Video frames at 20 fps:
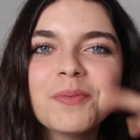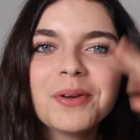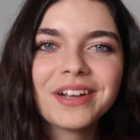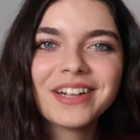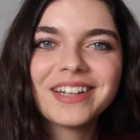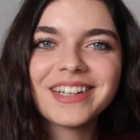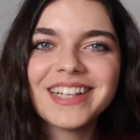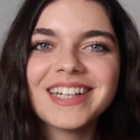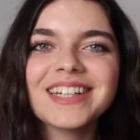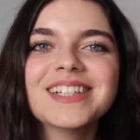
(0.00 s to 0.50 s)

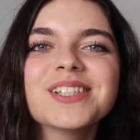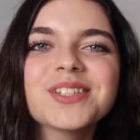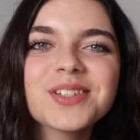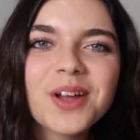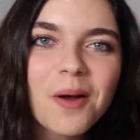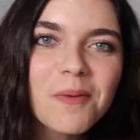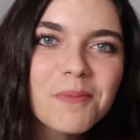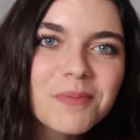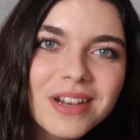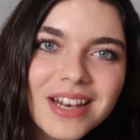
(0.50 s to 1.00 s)
bildiğiniz
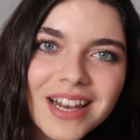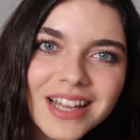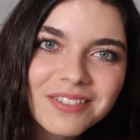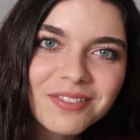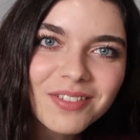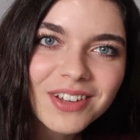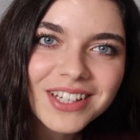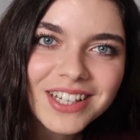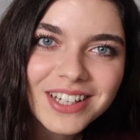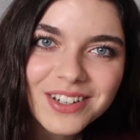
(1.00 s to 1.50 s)
şu an
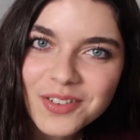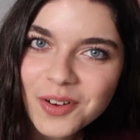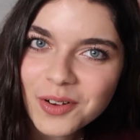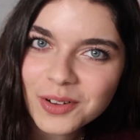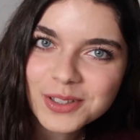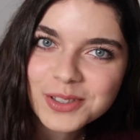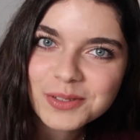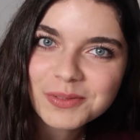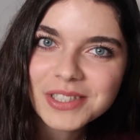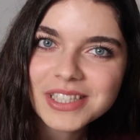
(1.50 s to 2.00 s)
milletvekili
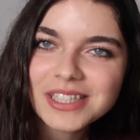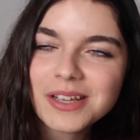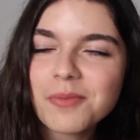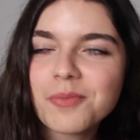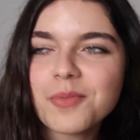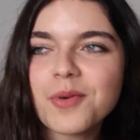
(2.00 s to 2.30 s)
konuşması